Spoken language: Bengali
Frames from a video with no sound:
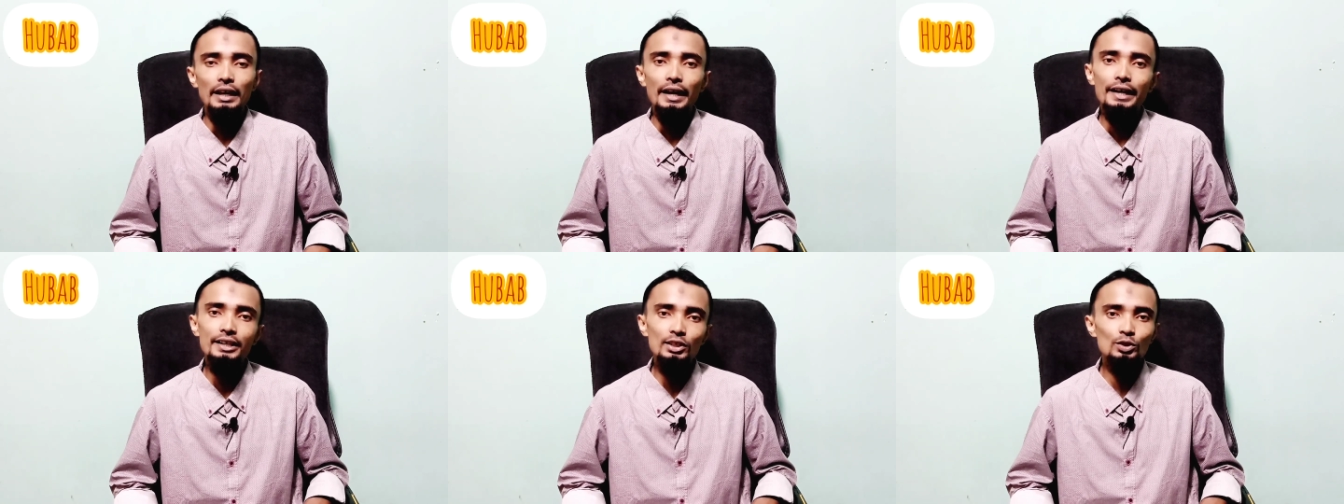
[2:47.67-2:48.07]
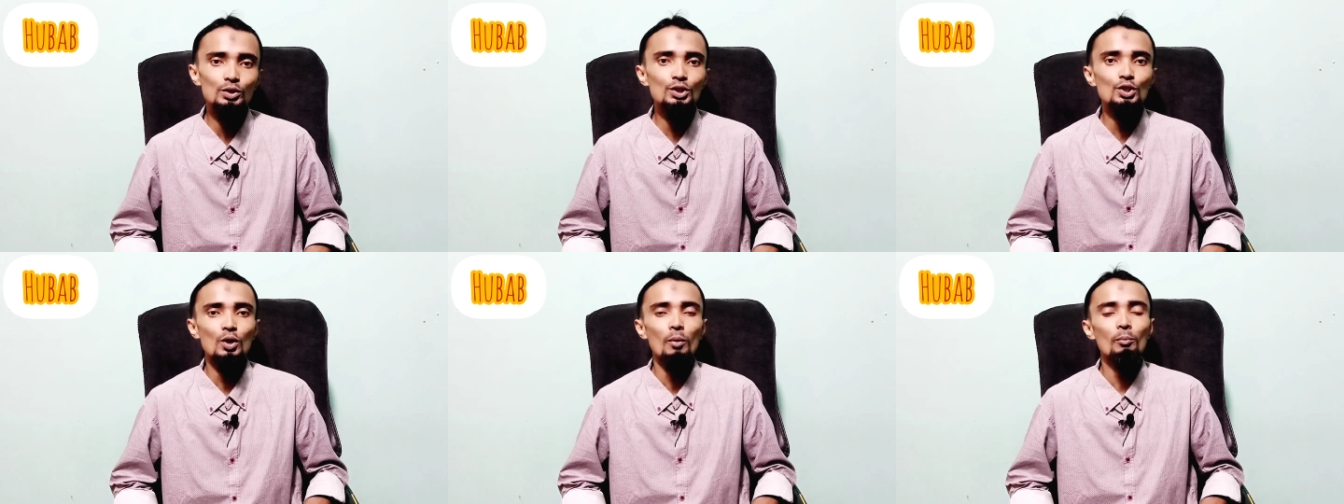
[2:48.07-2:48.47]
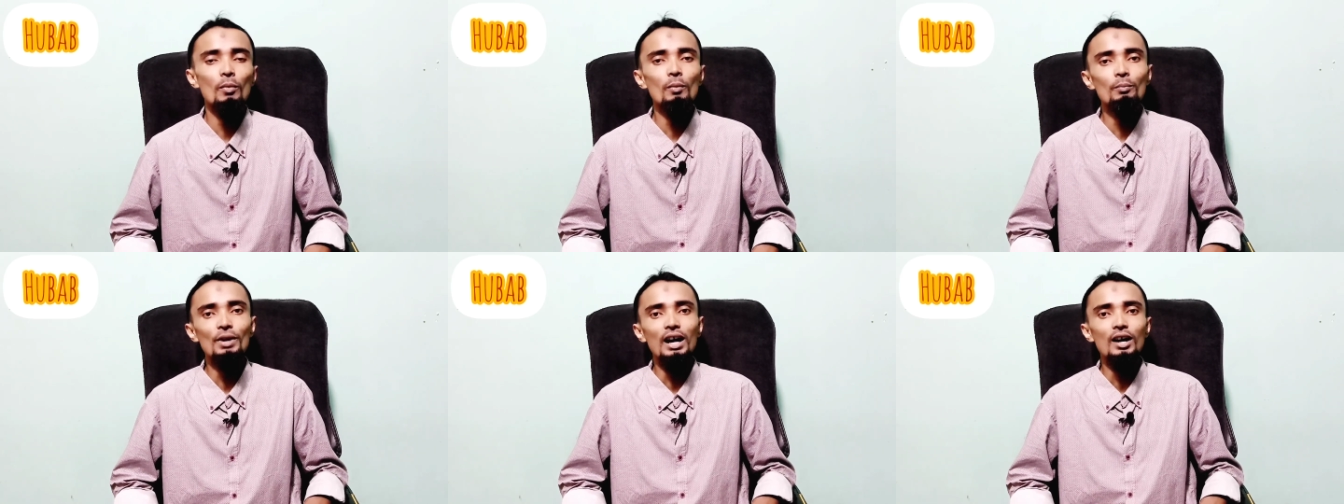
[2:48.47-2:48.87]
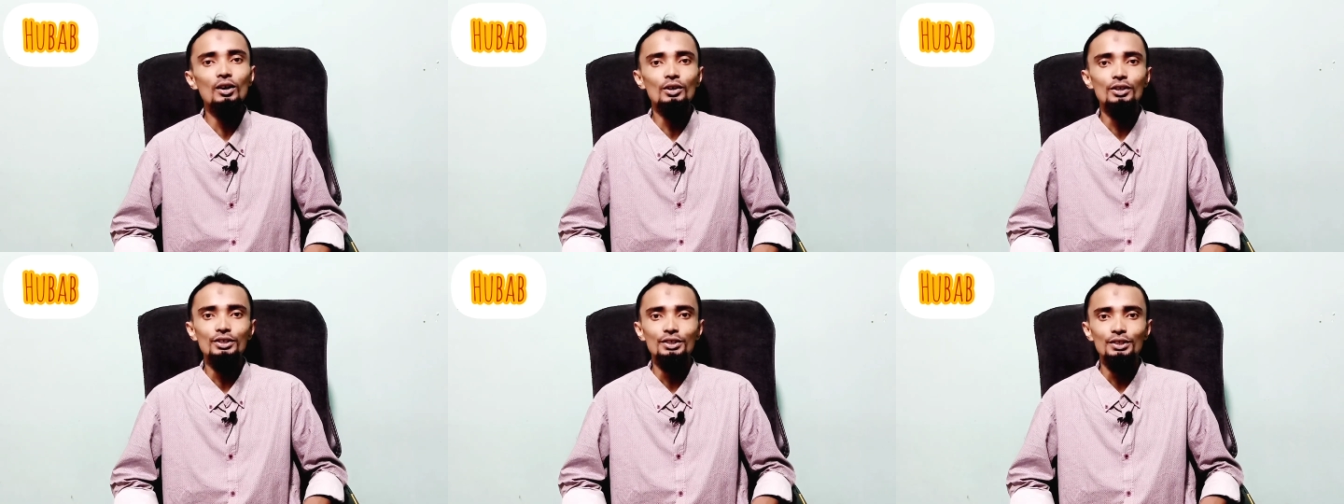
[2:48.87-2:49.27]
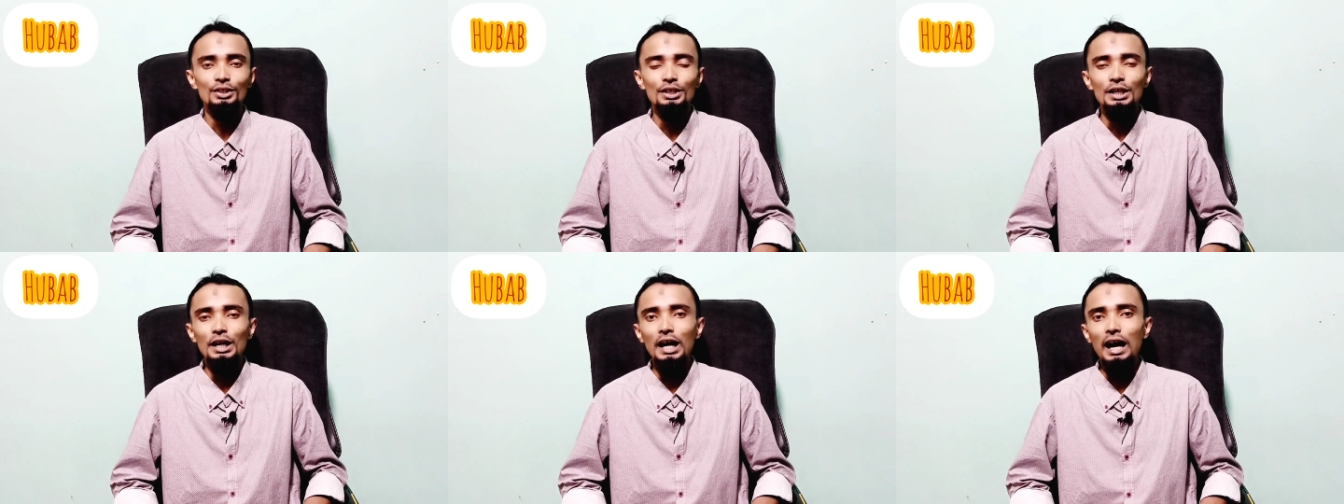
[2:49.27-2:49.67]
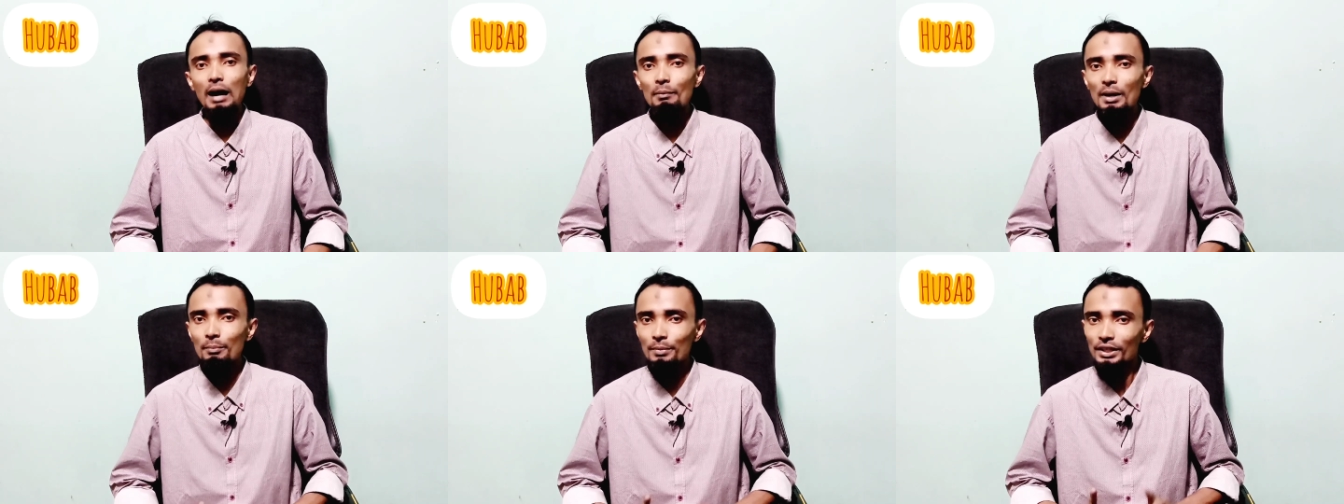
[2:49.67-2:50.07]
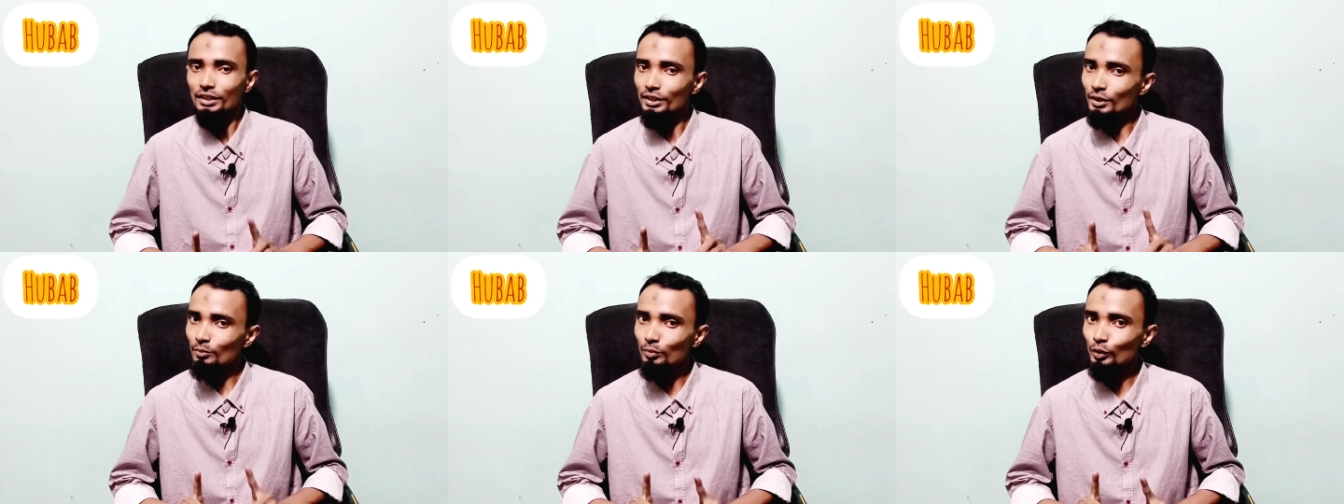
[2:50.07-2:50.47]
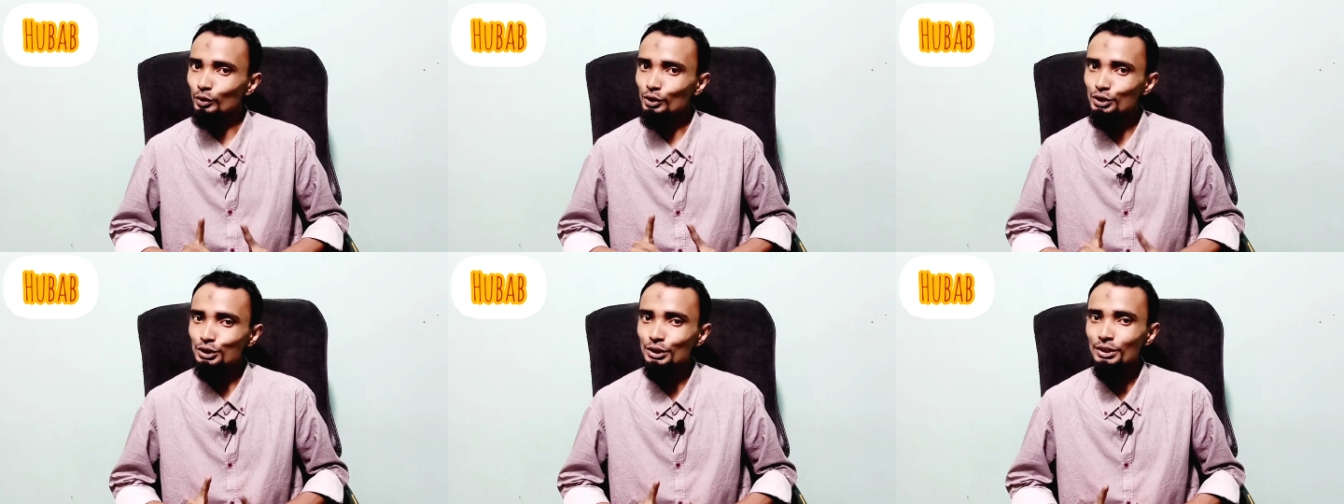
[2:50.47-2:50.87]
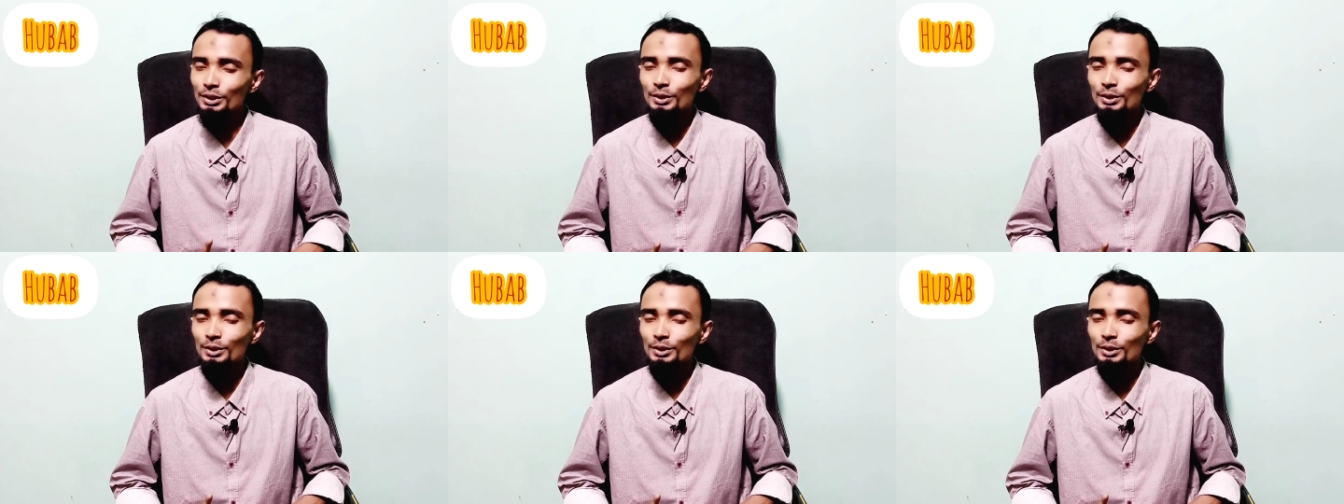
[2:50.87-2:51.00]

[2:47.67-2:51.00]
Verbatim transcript: এটা যদি সম্ভব না হয় আমি আপনাদেরকে বলতেছি